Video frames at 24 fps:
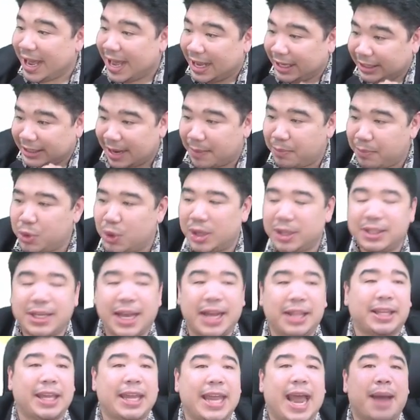จำนวนเส้น
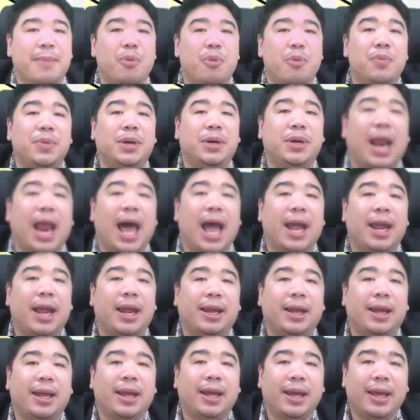ทะแยงมุมคืออะไร
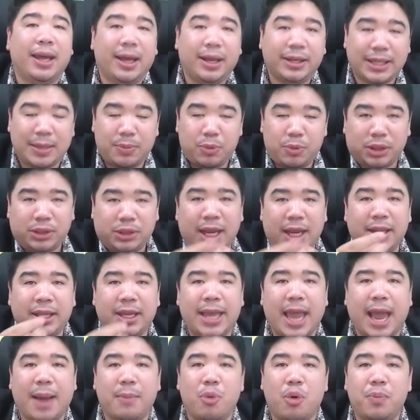จำนวนเส้นทะแย
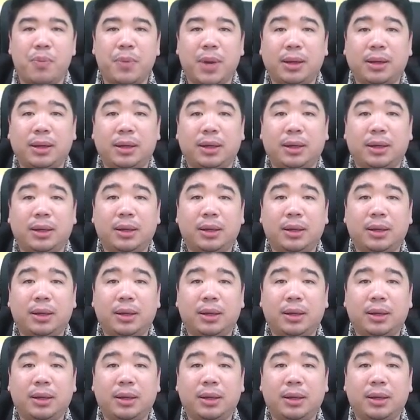งมุมก็คือ